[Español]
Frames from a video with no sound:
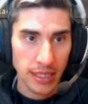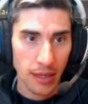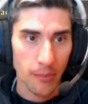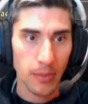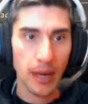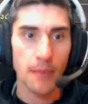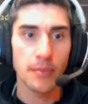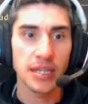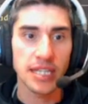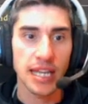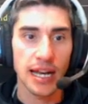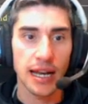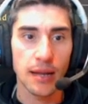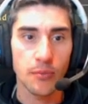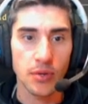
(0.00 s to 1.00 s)
en plan
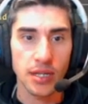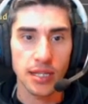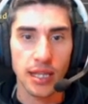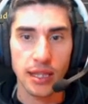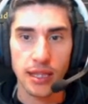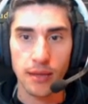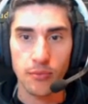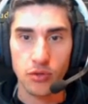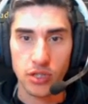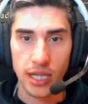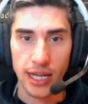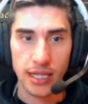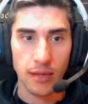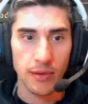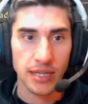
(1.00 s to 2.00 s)
visera, le puedes decir, pues ahora
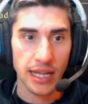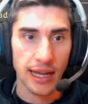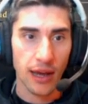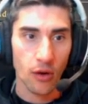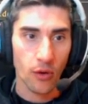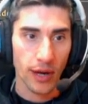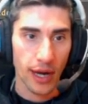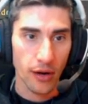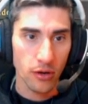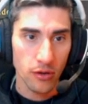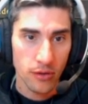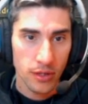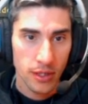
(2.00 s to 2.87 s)
te ves en casco, no,